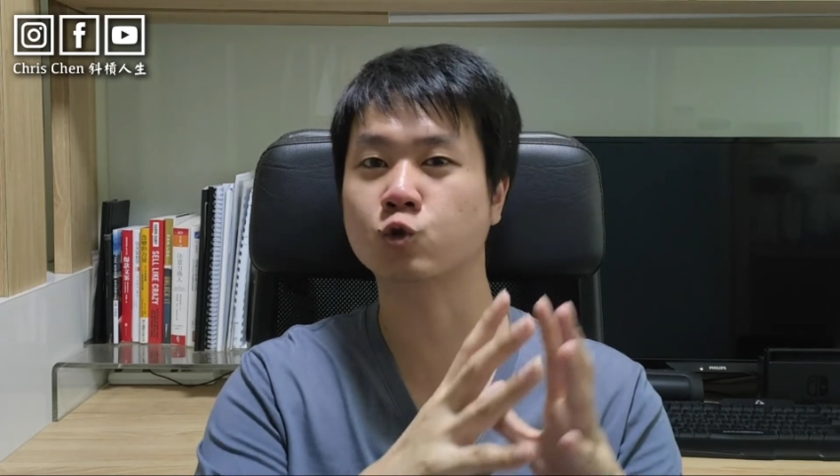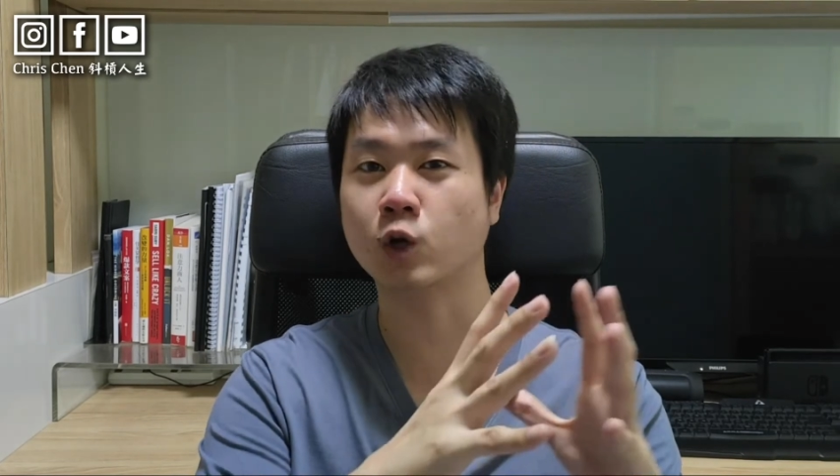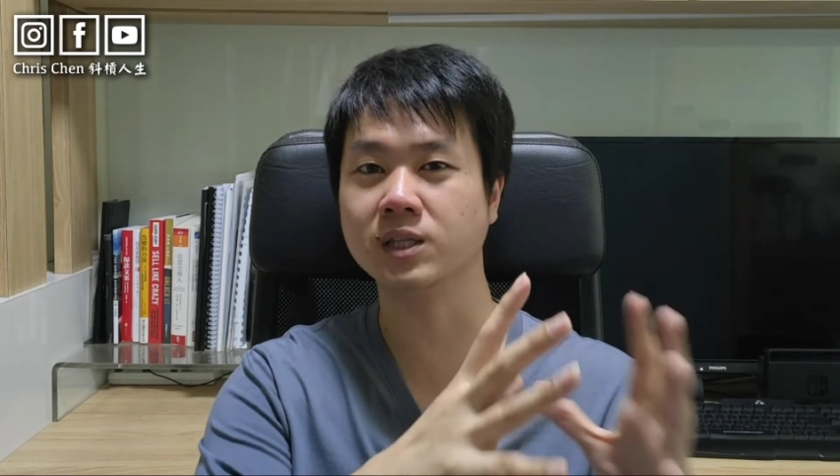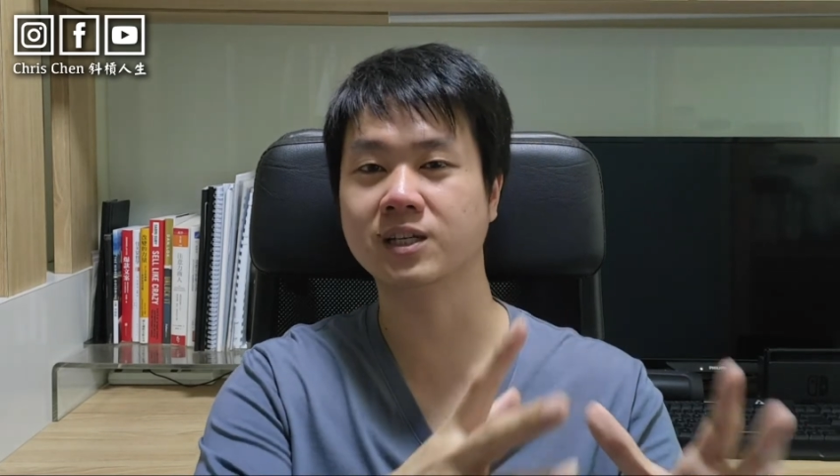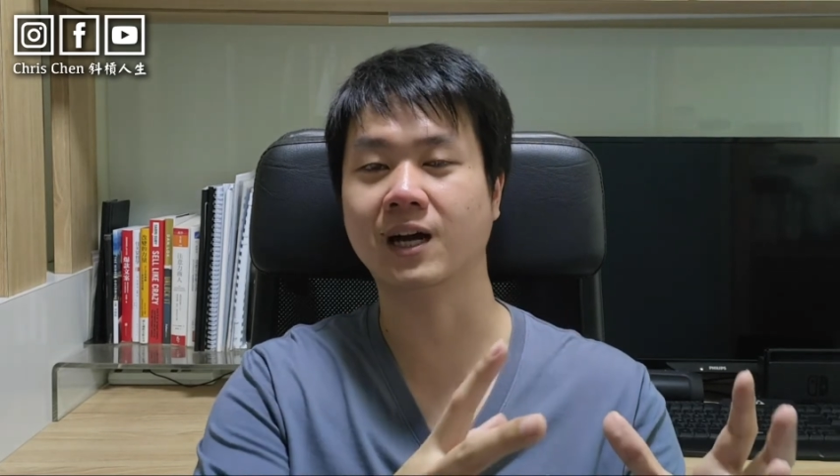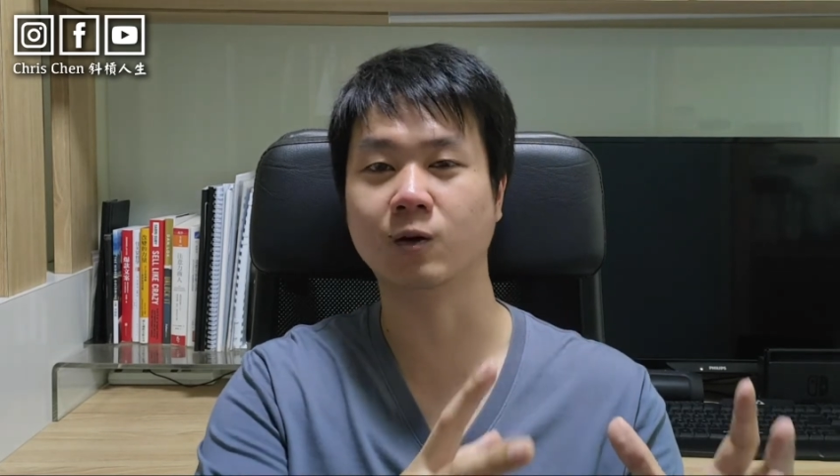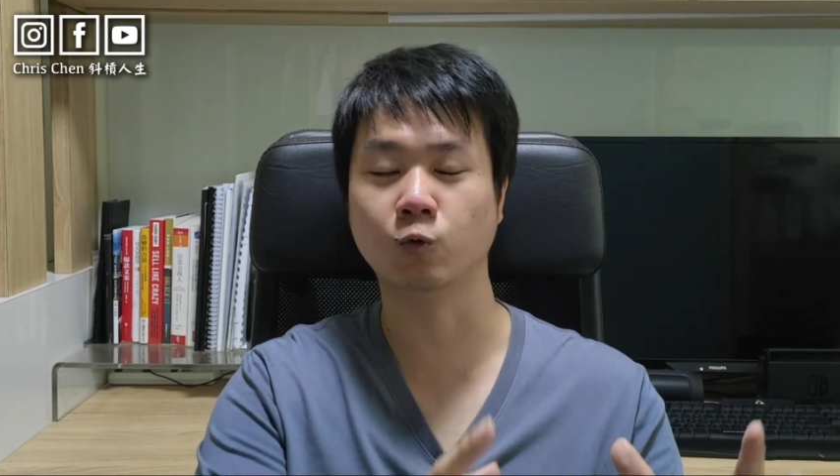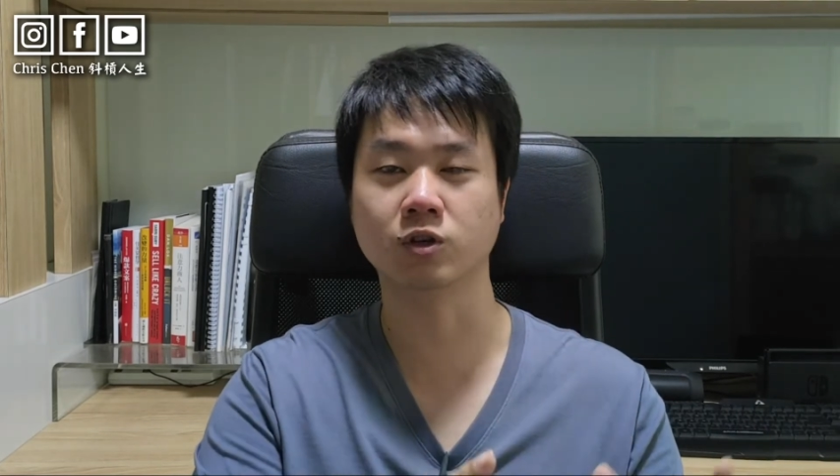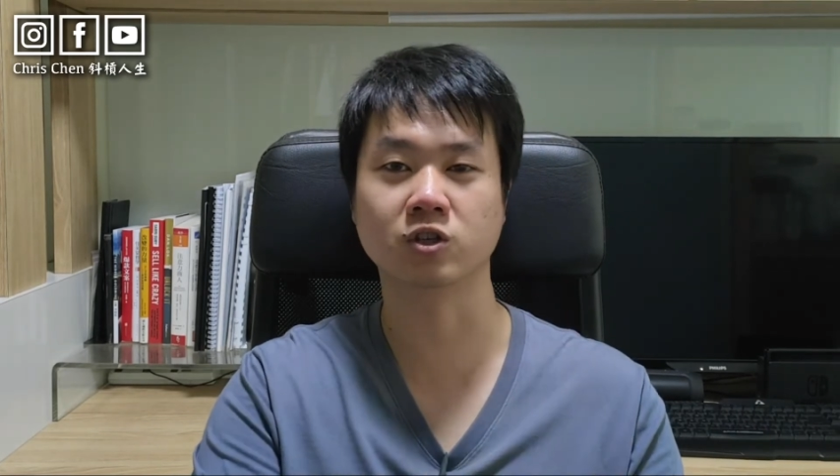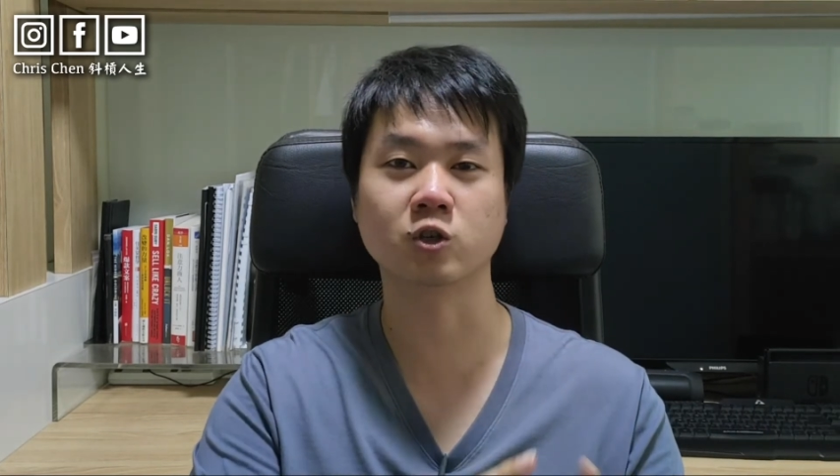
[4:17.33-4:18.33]
专长
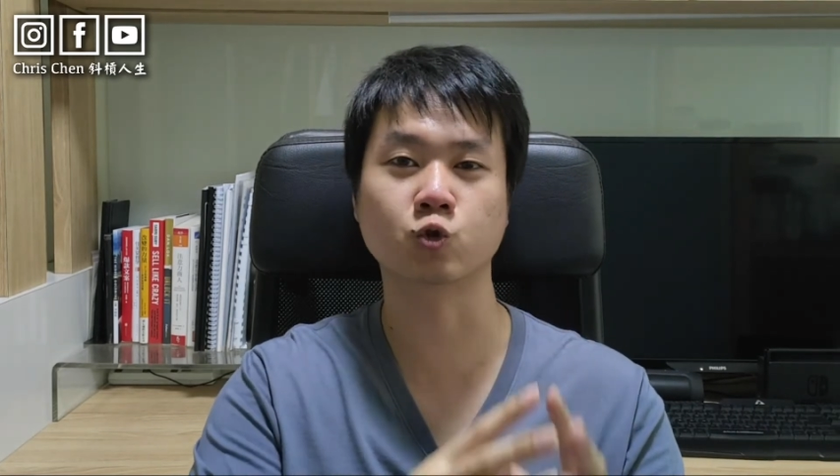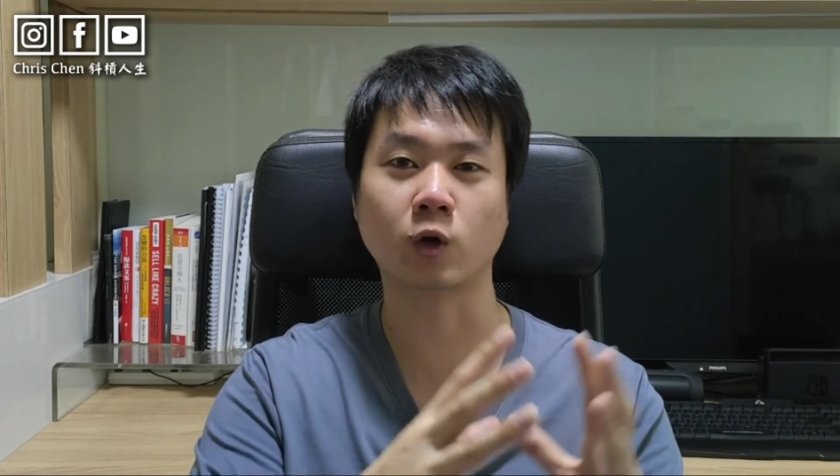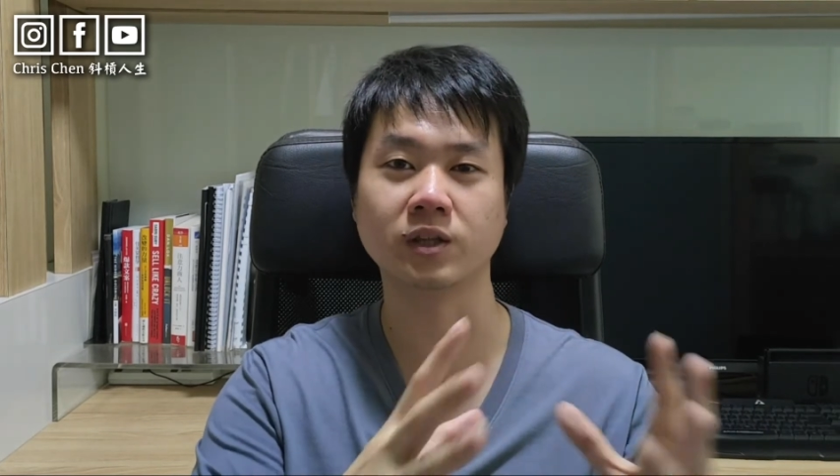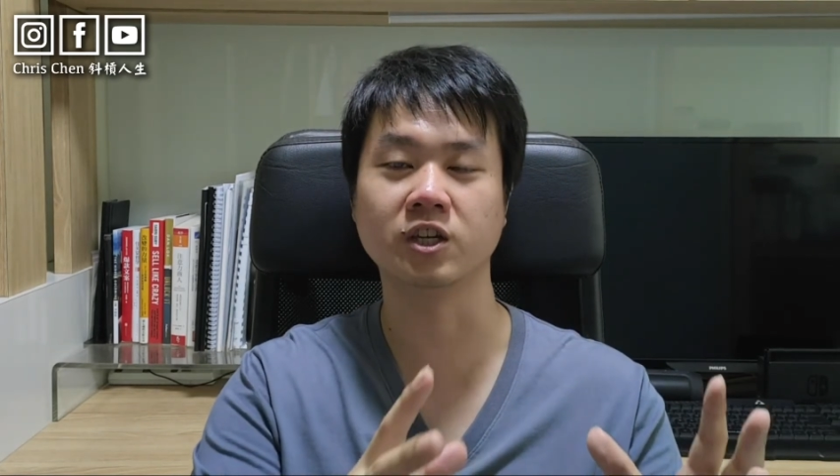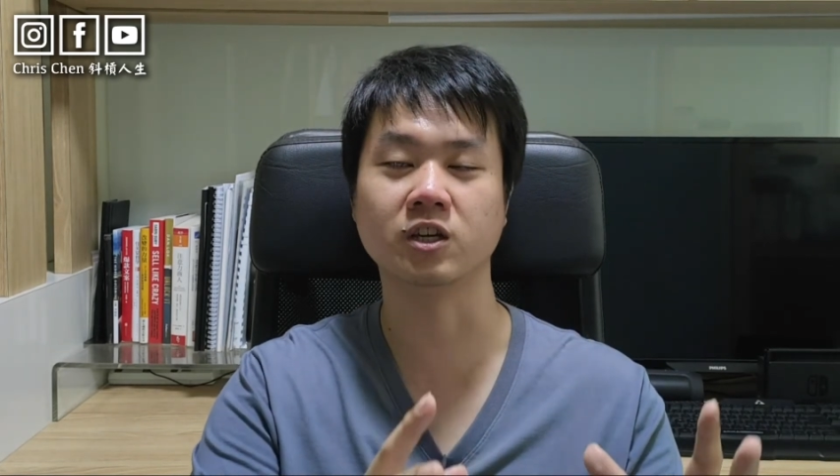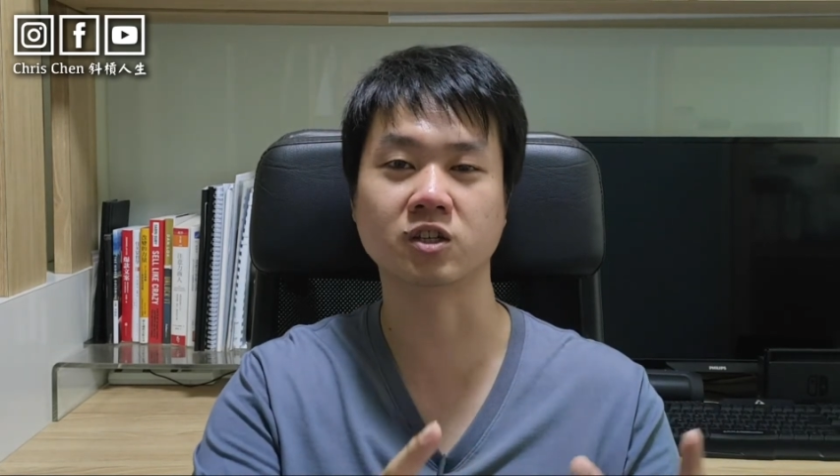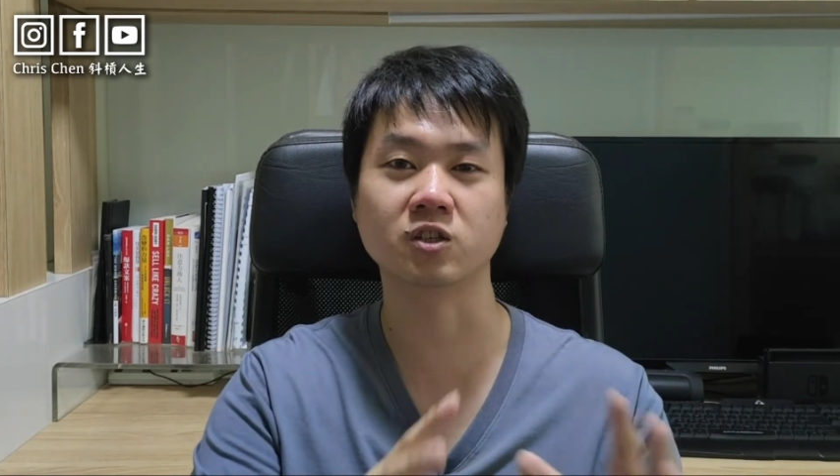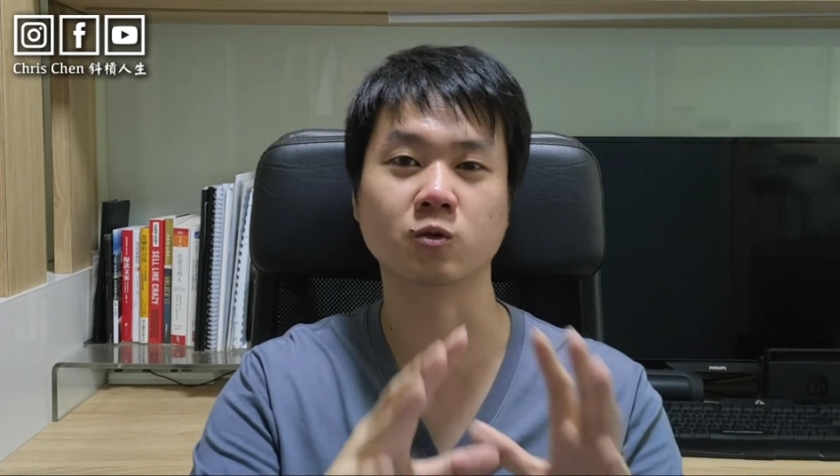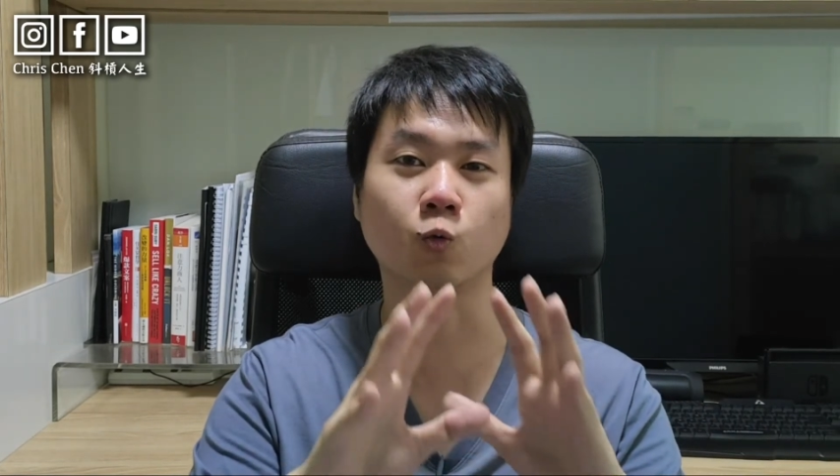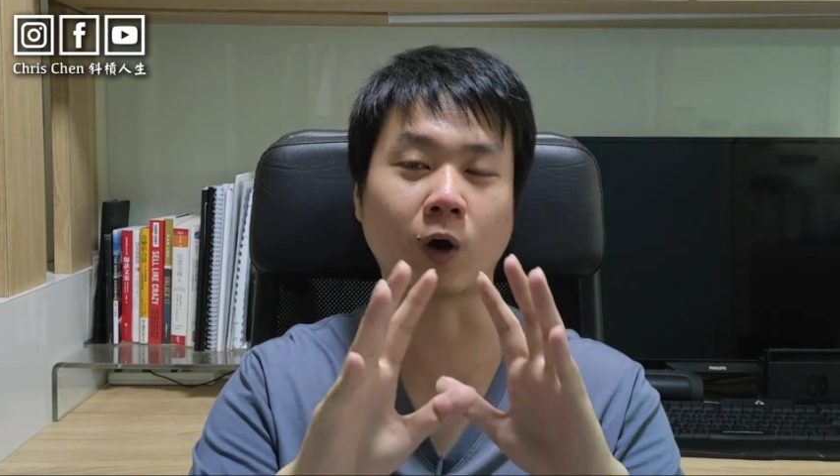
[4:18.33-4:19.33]
或者是专业是